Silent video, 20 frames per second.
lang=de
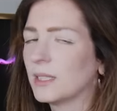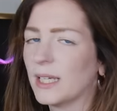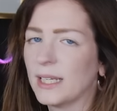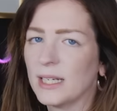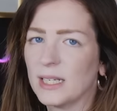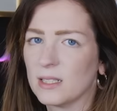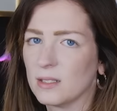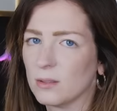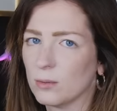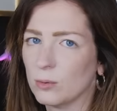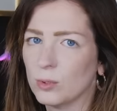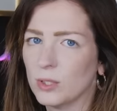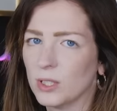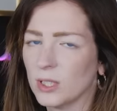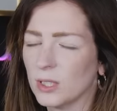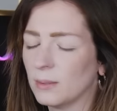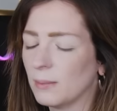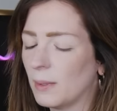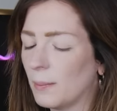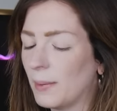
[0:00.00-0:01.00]
ich kenne das so gut,
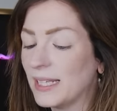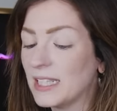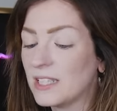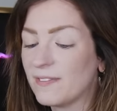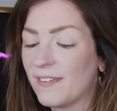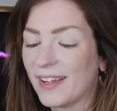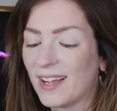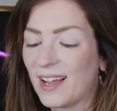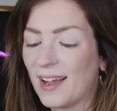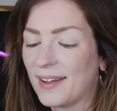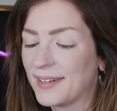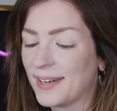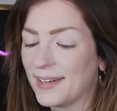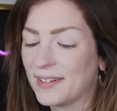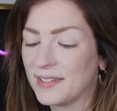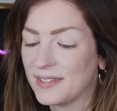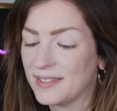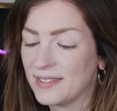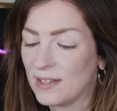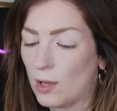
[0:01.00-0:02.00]
ne? Bei meinen zwei Katern
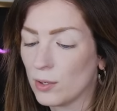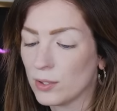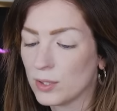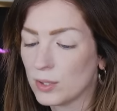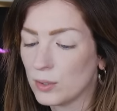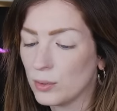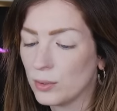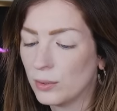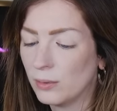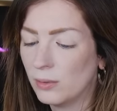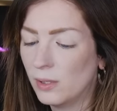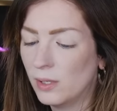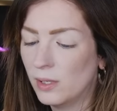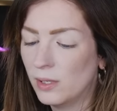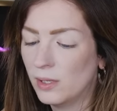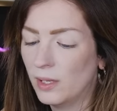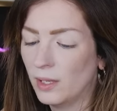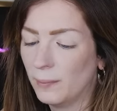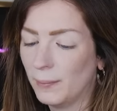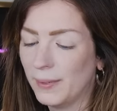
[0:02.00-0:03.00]
ist es auch so
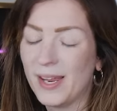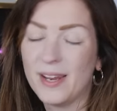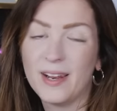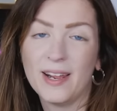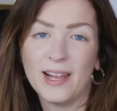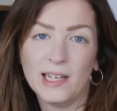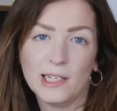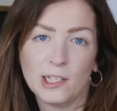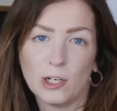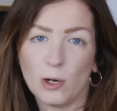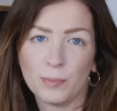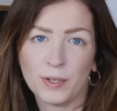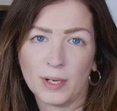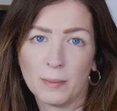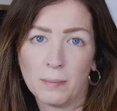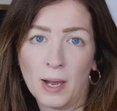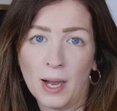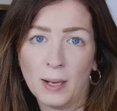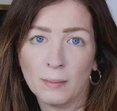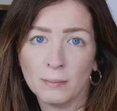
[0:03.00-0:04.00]
bin ja eine
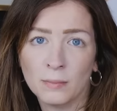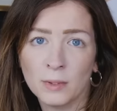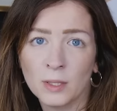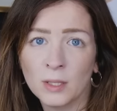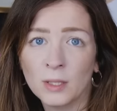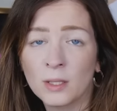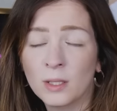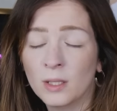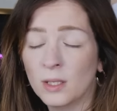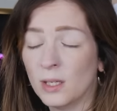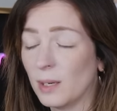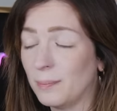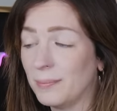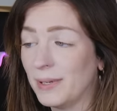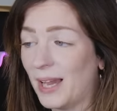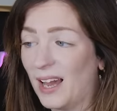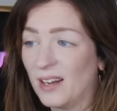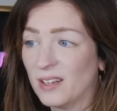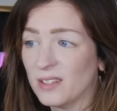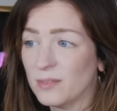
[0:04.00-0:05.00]
Helikoptermam,
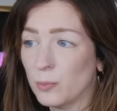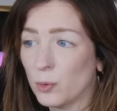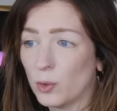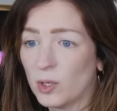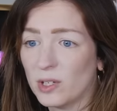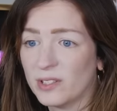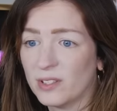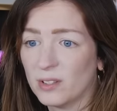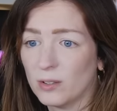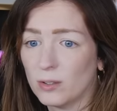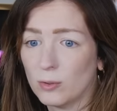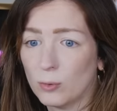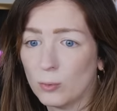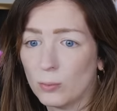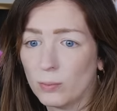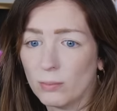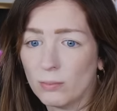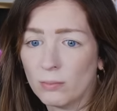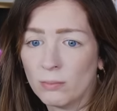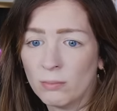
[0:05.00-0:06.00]
habe ja alles Mögliche,
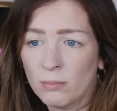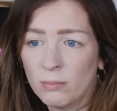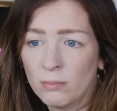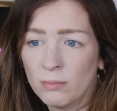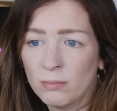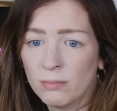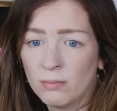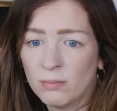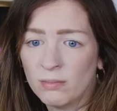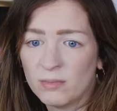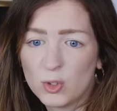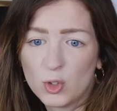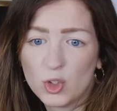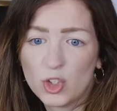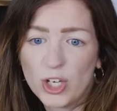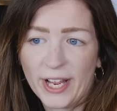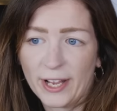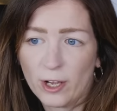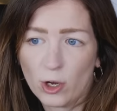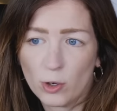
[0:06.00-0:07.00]
um zu
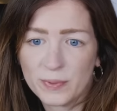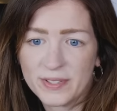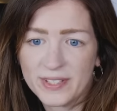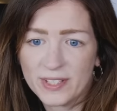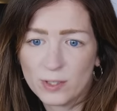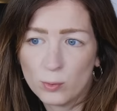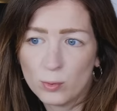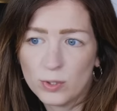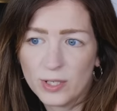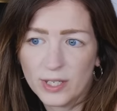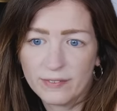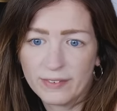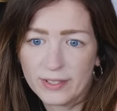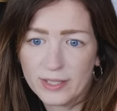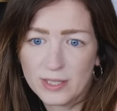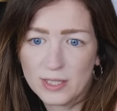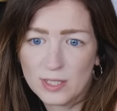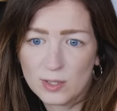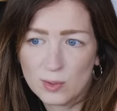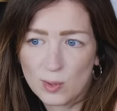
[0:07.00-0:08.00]
checken, ob es denen gut geht, wenn
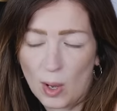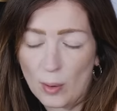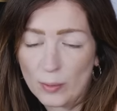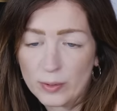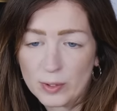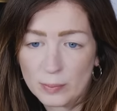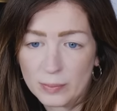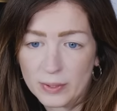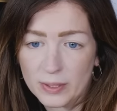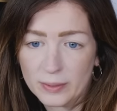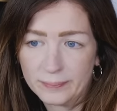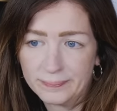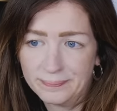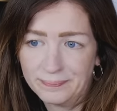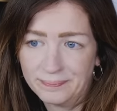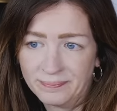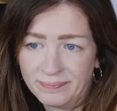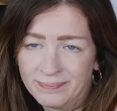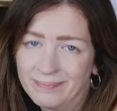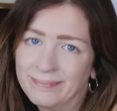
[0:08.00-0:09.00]
ich nicht zu Hause
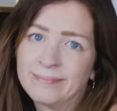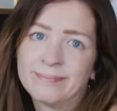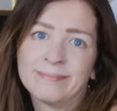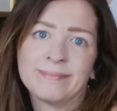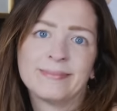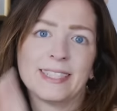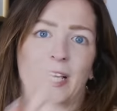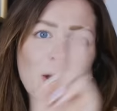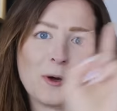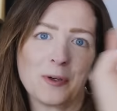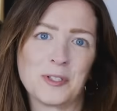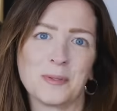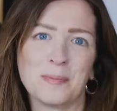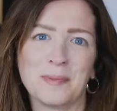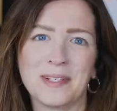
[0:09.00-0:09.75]
bin. Ich oute